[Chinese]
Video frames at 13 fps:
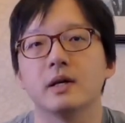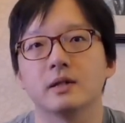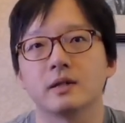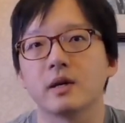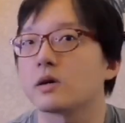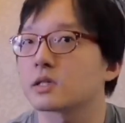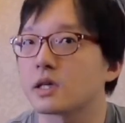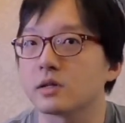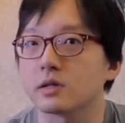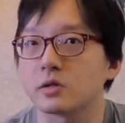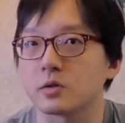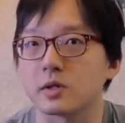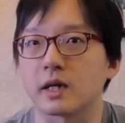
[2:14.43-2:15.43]
第二章
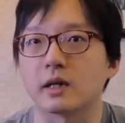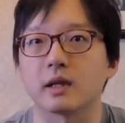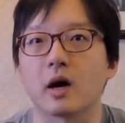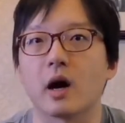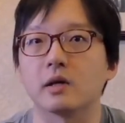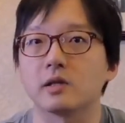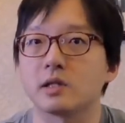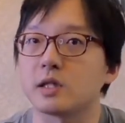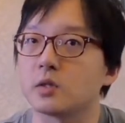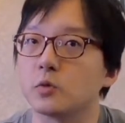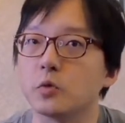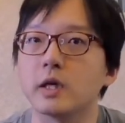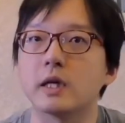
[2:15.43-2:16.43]
就讲到，
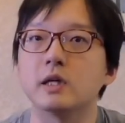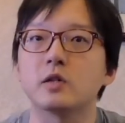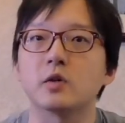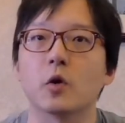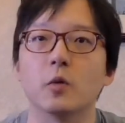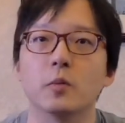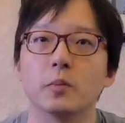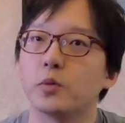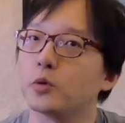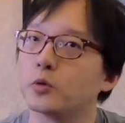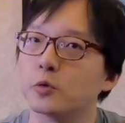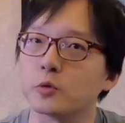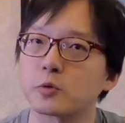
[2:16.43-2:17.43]
岂无饮酒，不
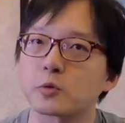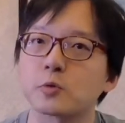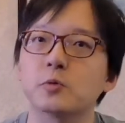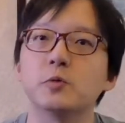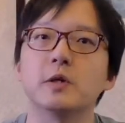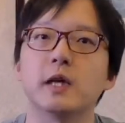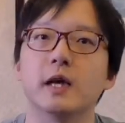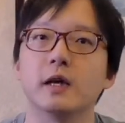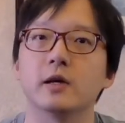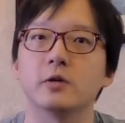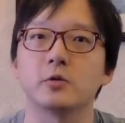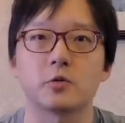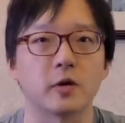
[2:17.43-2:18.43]
如疏也，
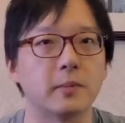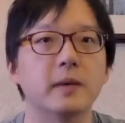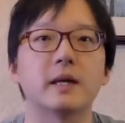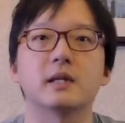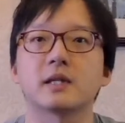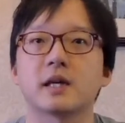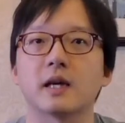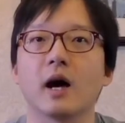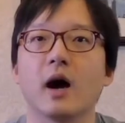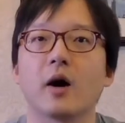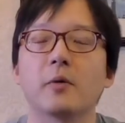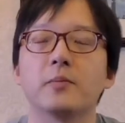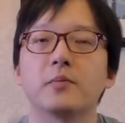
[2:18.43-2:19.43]
寻美且
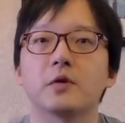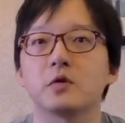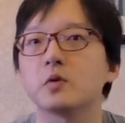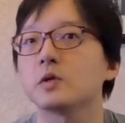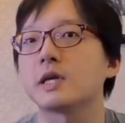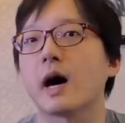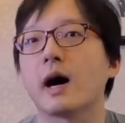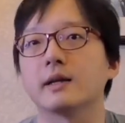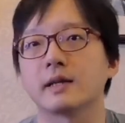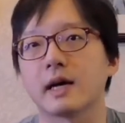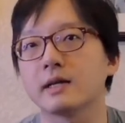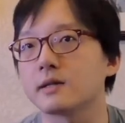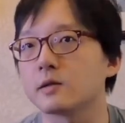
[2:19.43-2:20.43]
好。就讲
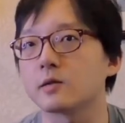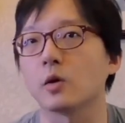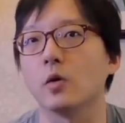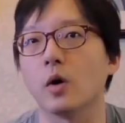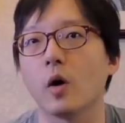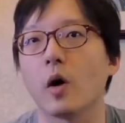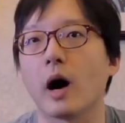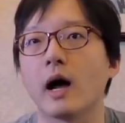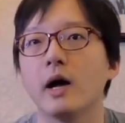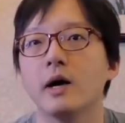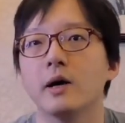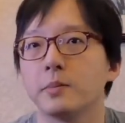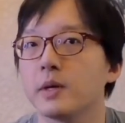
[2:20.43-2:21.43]
男子走后啊，
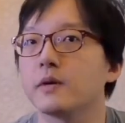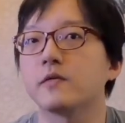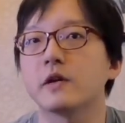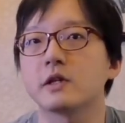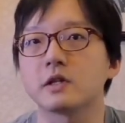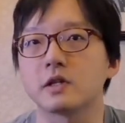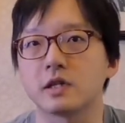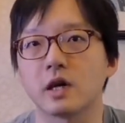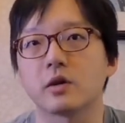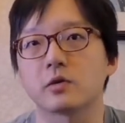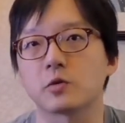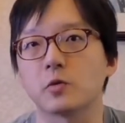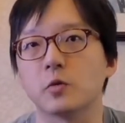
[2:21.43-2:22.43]
并非是
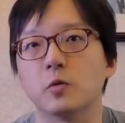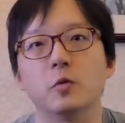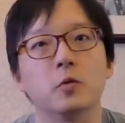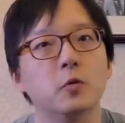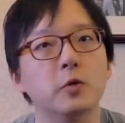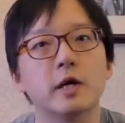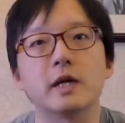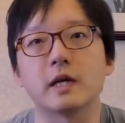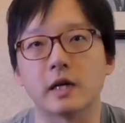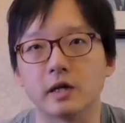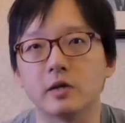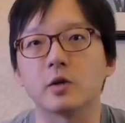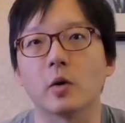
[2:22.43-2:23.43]
巷中无人
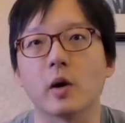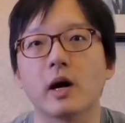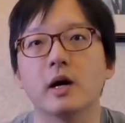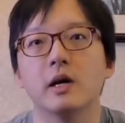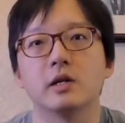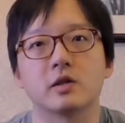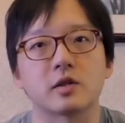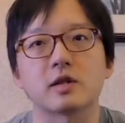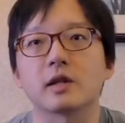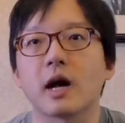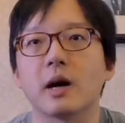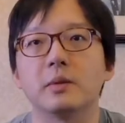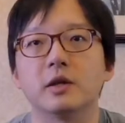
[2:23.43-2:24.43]
饮酒啊，只是
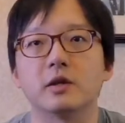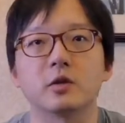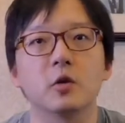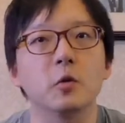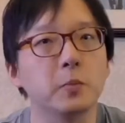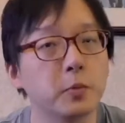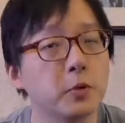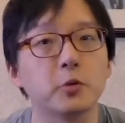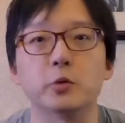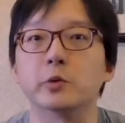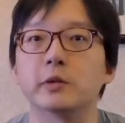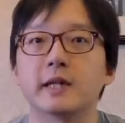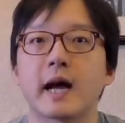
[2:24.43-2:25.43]
他们都不
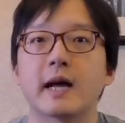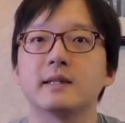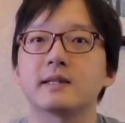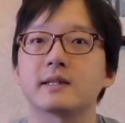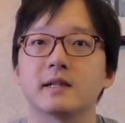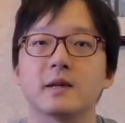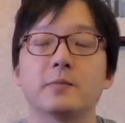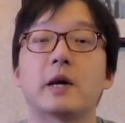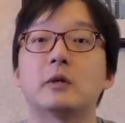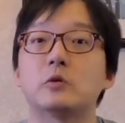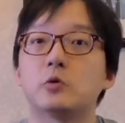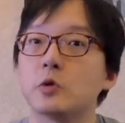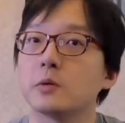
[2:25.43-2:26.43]
如男子那
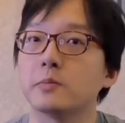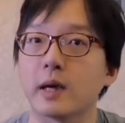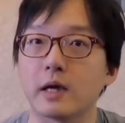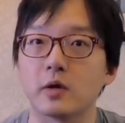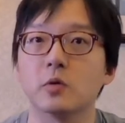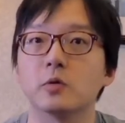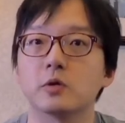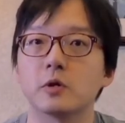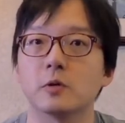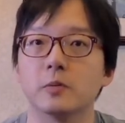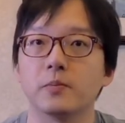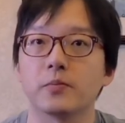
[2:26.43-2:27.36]
般俊美优秀。